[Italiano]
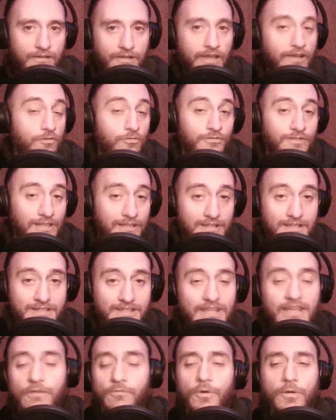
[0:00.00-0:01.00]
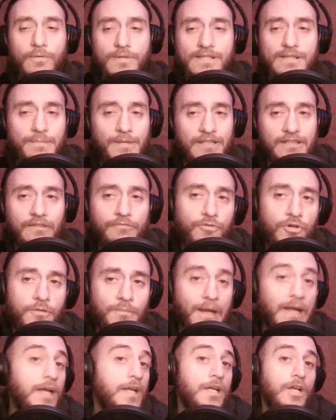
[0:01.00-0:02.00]
che contraddistingue questa
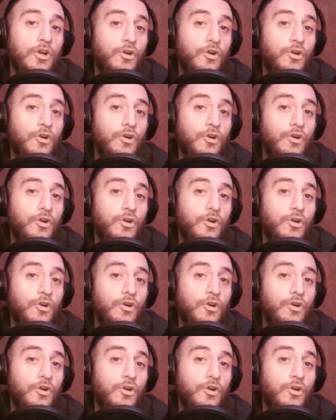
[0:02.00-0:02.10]
piattaforma,